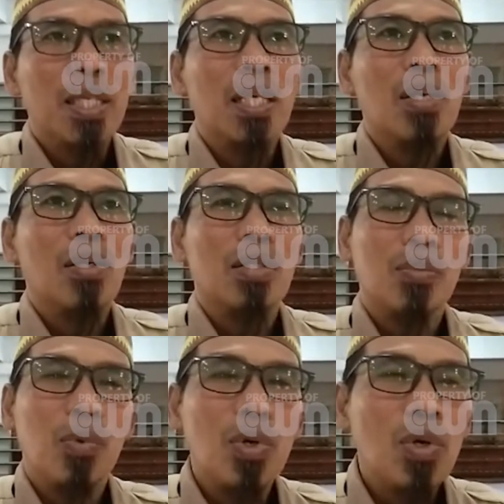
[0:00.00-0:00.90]
kilo
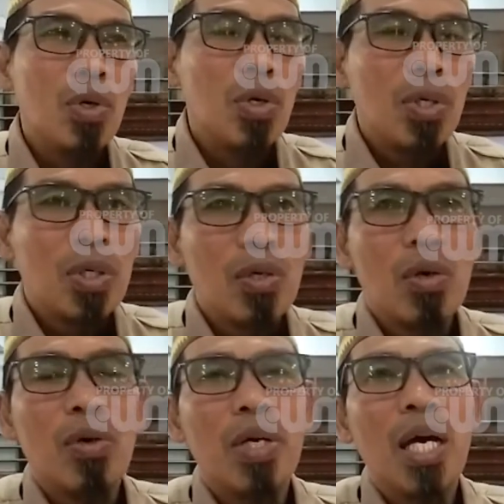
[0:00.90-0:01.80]

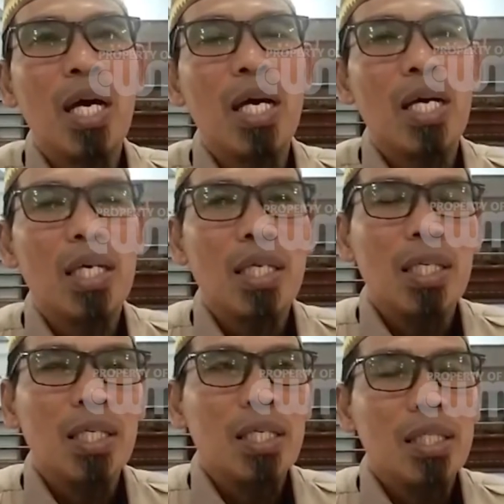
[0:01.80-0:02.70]
10 kemudian
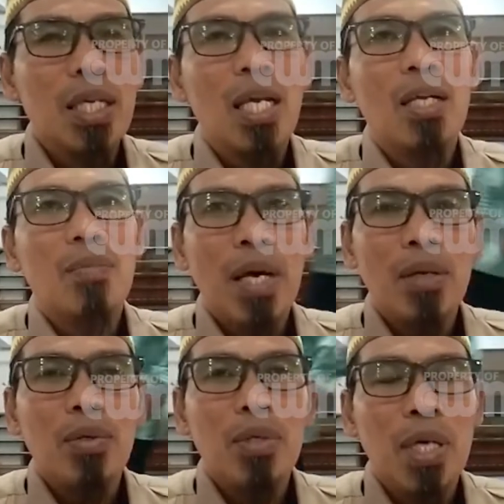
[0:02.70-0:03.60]
Jalan Baru